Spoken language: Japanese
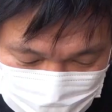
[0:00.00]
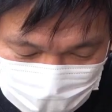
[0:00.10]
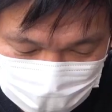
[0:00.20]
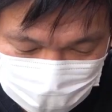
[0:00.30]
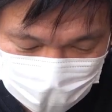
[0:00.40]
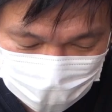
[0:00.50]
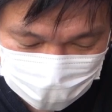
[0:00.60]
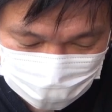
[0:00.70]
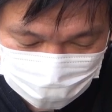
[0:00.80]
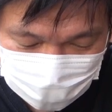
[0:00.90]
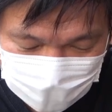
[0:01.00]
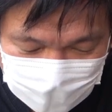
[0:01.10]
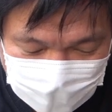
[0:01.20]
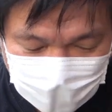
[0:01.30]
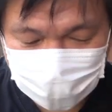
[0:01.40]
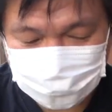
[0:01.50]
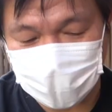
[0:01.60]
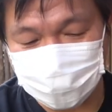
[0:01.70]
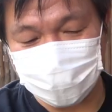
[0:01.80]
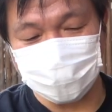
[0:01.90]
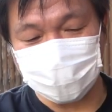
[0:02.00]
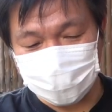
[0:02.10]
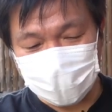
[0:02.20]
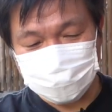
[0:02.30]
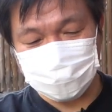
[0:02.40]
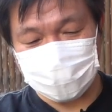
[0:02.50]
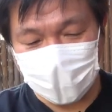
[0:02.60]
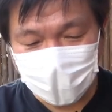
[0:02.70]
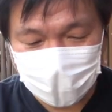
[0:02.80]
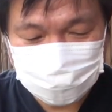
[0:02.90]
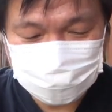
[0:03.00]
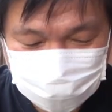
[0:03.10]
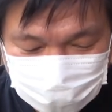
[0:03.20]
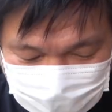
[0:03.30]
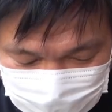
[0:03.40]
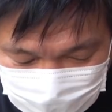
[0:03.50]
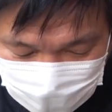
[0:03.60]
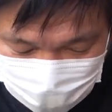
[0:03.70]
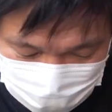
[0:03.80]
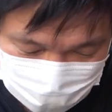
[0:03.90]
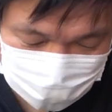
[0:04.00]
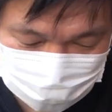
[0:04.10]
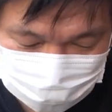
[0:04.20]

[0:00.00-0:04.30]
ていきたいなとはい守りを出ましたはい